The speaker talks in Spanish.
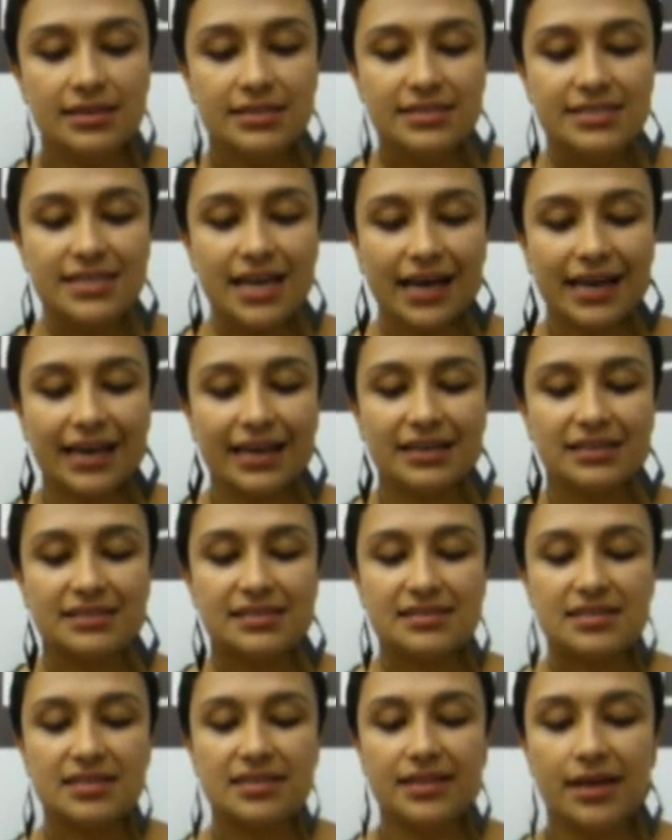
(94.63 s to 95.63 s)
ya que
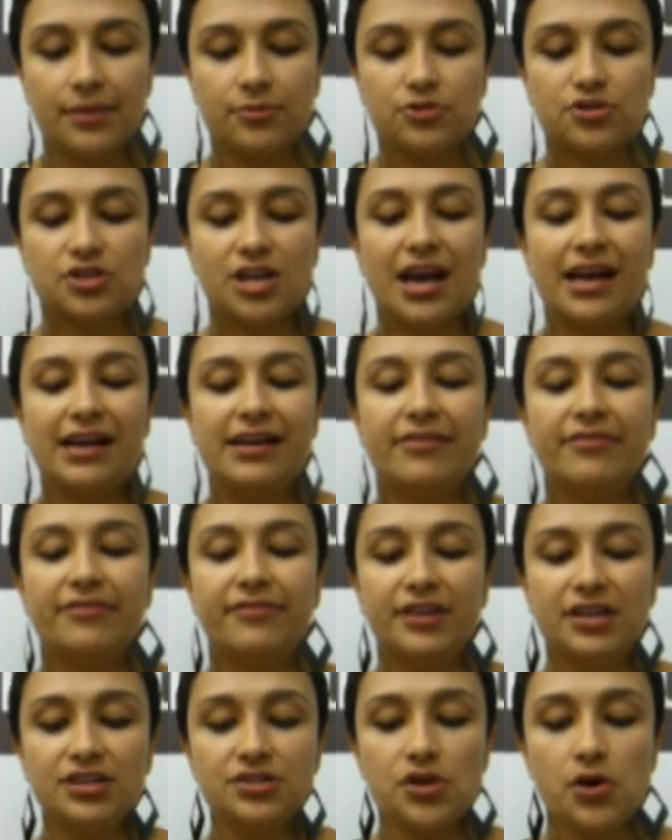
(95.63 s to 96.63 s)
necesitamos aire
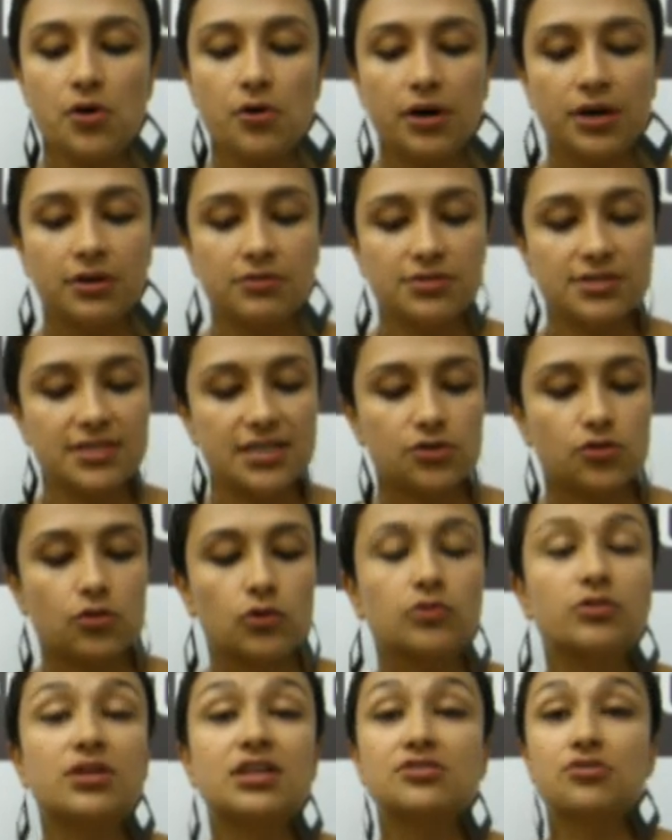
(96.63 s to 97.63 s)
fresco en nuestras
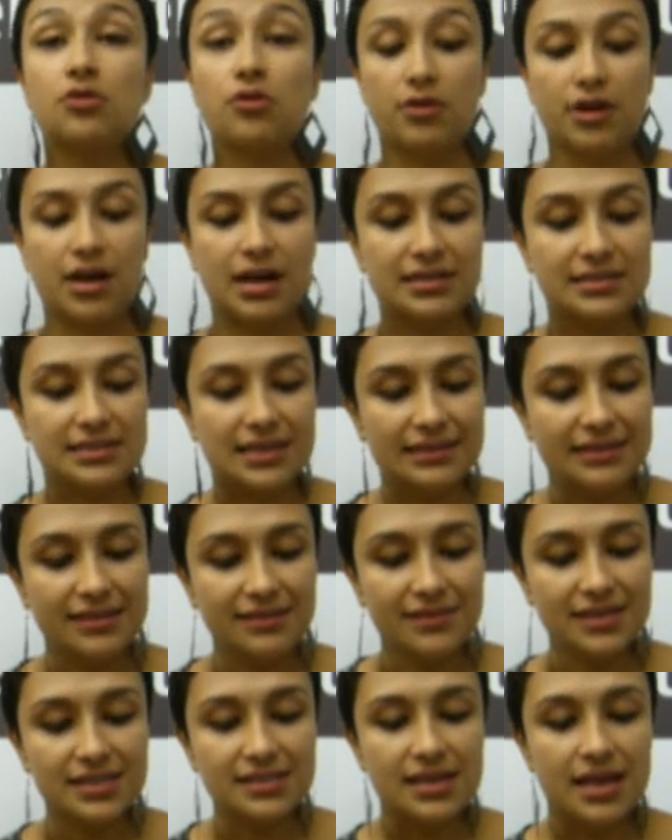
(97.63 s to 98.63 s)
culturas
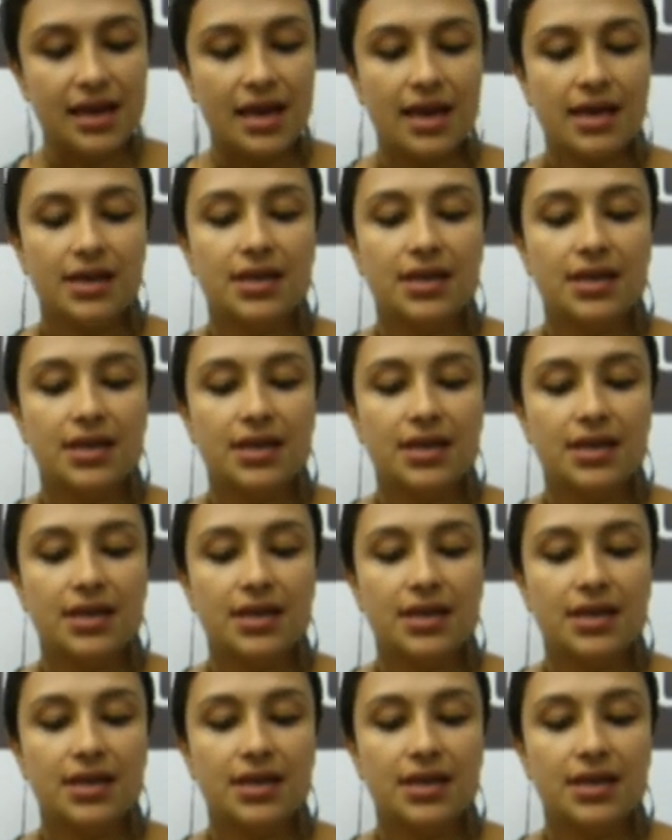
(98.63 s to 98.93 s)
organizativas